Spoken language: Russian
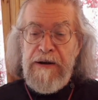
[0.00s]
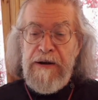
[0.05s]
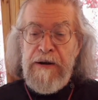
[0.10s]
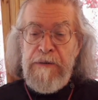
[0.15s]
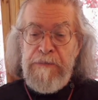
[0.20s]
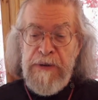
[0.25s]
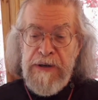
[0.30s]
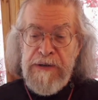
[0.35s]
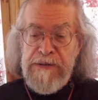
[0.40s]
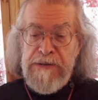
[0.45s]

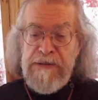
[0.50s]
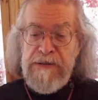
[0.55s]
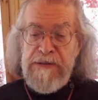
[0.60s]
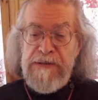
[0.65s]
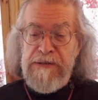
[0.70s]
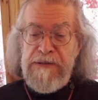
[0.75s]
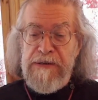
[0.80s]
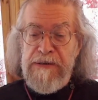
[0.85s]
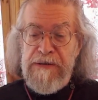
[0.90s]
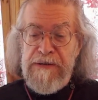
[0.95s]
Опять
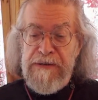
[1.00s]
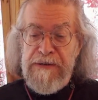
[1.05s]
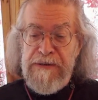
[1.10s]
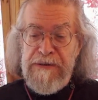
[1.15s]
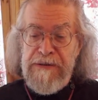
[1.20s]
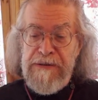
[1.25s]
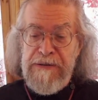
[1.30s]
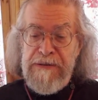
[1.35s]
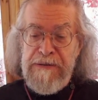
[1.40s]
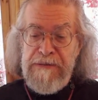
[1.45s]
же,
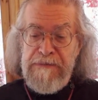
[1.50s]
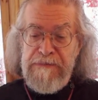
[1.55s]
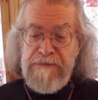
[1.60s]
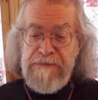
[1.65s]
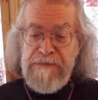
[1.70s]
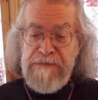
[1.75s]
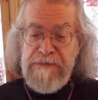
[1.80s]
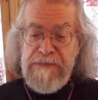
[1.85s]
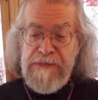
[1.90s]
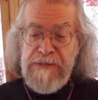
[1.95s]
э,
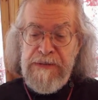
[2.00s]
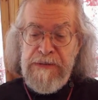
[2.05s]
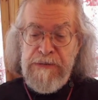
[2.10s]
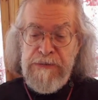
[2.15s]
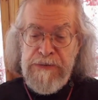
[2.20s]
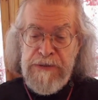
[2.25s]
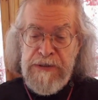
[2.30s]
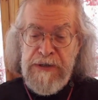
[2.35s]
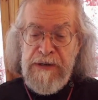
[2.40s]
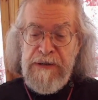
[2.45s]

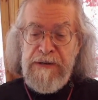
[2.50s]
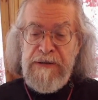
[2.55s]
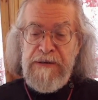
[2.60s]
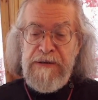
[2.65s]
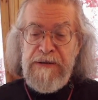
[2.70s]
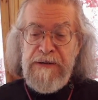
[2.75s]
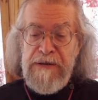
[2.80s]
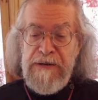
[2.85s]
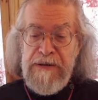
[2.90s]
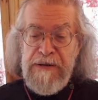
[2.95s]
иудей,
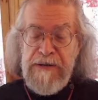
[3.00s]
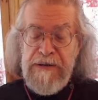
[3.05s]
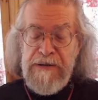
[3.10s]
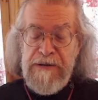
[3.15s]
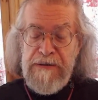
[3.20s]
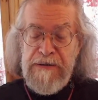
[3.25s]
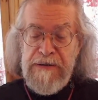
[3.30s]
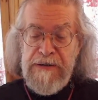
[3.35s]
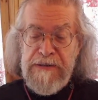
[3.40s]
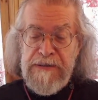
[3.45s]

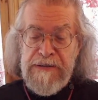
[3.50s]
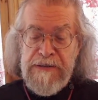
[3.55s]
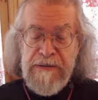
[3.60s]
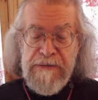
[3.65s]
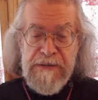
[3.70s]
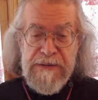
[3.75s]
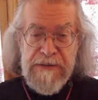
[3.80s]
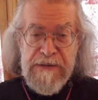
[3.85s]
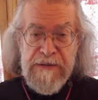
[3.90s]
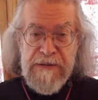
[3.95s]

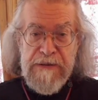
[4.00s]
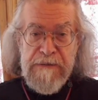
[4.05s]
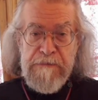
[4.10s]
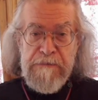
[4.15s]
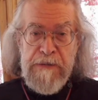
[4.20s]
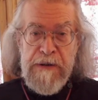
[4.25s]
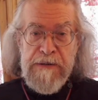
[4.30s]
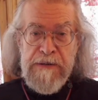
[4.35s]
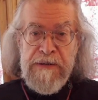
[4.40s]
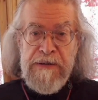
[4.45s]
основатель
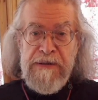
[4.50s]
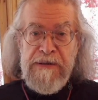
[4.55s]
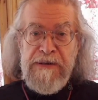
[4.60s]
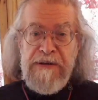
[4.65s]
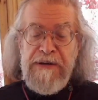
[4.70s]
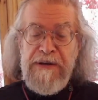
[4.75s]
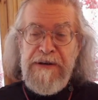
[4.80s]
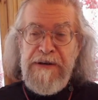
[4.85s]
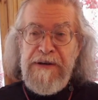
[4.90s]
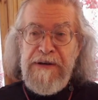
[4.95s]

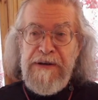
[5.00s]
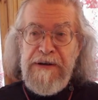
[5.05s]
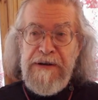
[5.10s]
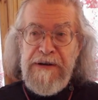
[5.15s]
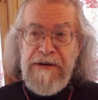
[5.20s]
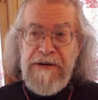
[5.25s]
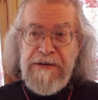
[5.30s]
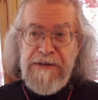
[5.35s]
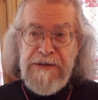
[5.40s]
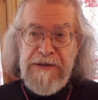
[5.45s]
Каббалы,
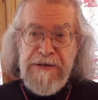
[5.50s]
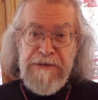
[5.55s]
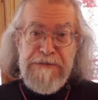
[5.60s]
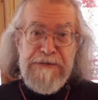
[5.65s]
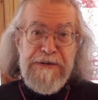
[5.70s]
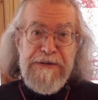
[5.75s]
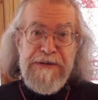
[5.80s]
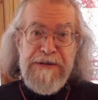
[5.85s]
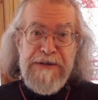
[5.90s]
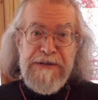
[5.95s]

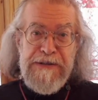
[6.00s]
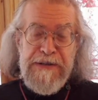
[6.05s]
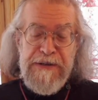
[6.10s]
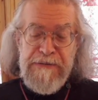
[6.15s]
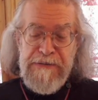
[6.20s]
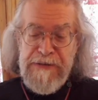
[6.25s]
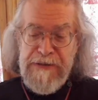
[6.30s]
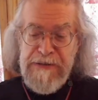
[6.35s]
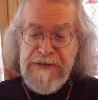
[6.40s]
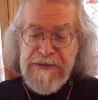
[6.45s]
живший на
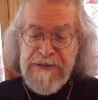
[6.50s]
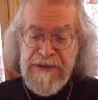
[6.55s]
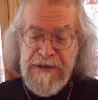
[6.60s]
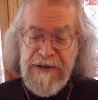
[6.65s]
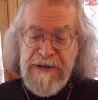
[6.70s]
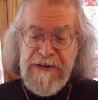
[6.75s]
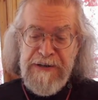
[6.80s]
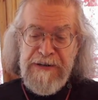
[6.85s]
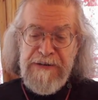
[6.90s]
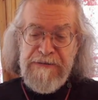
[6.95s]
севере
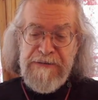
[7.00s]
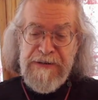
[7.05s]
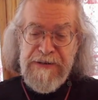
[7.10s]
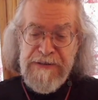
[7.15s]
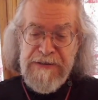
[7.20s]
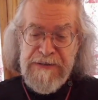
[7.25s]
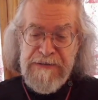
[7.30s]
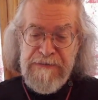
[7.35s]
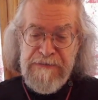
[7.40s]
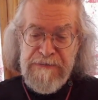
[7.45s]
Израиля в,
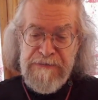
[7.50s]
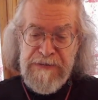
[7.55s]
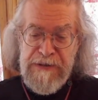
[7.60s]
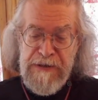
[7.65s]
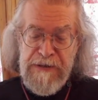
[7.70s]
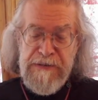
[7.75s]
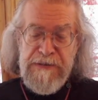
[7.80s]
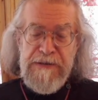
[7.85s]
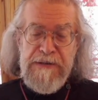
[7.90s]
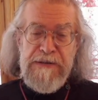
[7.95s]
конце, в
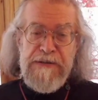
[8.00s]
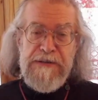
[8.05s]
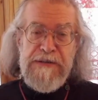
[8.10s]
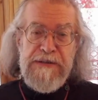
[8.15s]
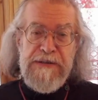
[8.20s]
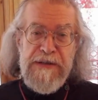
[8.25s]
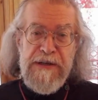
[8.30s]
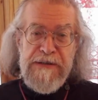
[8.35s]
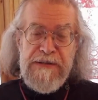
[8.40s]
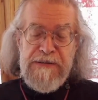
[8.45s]
середине
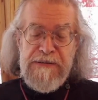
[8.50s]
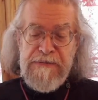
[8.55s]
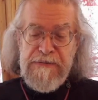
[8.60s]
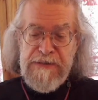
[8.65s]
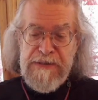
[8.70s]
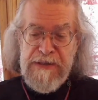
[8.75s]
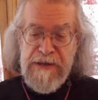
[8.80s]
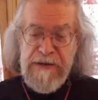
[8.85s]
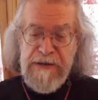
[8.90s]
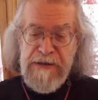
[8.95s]
16
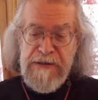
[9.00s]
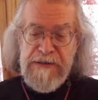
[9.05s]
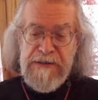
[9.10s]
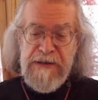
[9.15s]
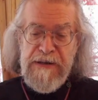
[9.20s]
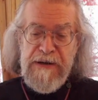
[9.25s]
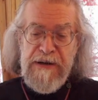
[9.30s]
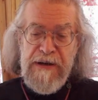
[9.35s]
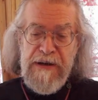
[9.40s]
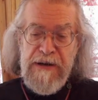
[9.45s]

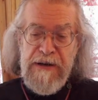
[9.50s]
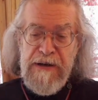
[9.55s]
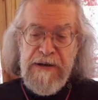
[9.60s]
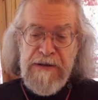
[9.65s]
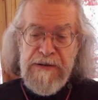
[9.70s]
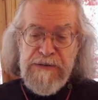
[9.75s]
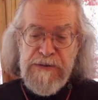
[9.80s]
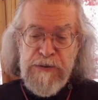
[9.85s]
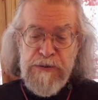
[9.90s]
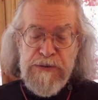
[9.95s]
столетия,
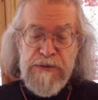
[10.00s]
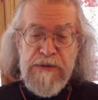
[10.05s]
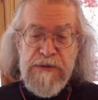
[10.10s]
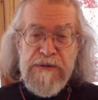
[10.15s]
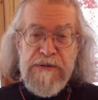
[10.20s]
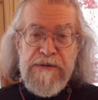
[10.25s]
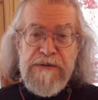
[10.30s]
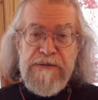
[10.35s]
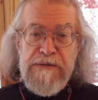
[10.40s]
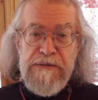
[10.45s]

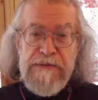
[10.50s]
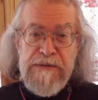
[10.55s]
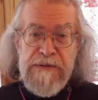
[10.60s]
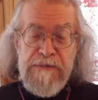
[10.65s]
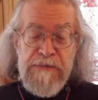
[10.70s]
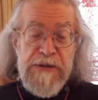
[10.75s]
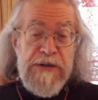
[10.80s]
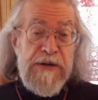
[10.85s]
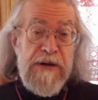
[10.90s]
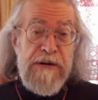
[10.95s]
создал
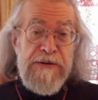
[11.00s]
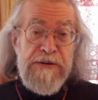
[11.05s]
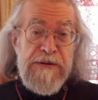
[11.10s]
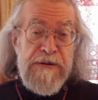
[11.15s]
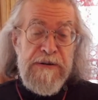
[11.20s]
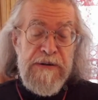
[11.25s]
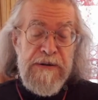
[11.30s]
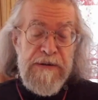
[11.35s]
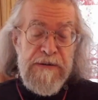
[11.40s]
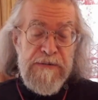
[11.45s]

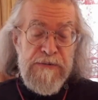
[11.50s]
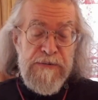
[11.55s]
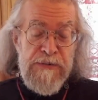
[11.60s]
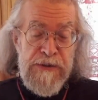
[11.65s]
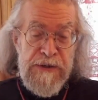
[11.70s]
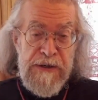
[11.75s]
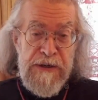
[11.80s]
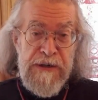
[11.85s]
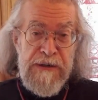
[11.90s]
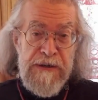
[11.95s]
замечательное
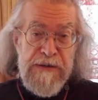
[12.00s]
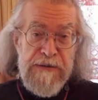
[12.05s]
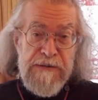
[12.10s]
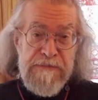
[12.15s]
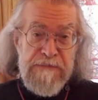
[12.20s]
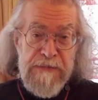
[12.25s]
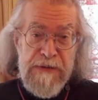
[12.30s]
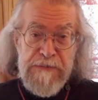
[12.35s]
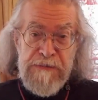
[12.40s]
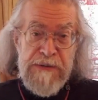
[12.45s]

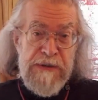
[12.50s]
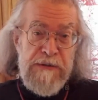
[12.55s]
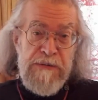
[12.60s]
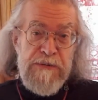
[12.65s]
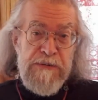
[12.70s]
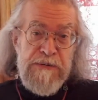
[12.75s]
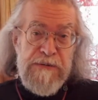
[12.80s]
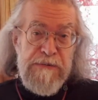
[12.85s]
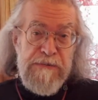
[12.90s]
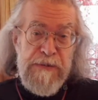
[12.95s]
учение,
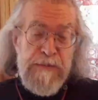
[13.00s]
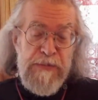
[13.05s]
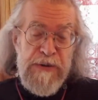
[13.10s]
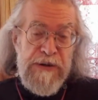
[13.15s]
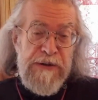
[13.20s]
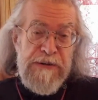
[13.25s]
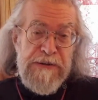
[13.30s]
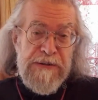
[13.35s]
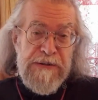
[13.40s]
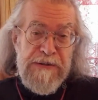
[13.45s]
абсолютно
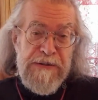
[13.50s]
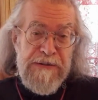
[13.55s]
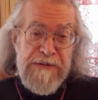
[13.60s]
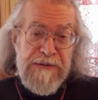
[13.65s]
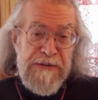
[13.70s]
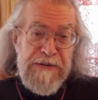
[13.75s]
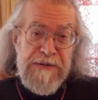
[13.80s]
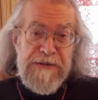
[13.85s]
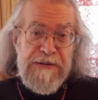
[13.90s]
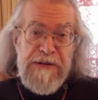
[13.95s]
библейское,
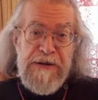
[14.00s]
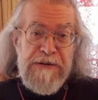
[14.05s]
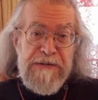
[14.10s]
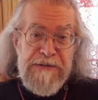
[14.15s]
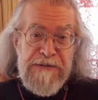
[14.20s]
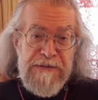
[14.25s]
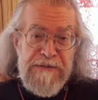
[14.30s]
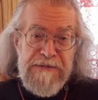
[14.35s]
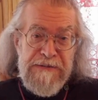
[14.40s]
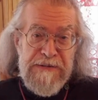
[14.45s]

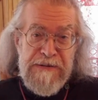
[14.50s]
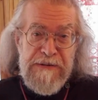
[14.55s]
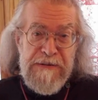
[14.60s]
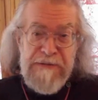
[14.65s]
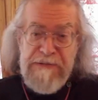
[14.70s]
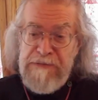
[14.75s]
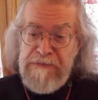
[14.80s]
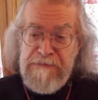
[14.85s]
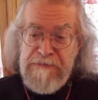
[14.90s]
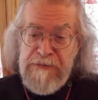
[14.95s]

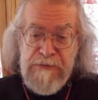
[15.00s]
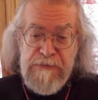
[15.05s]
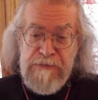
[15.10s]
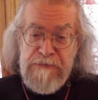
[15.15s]
христианское,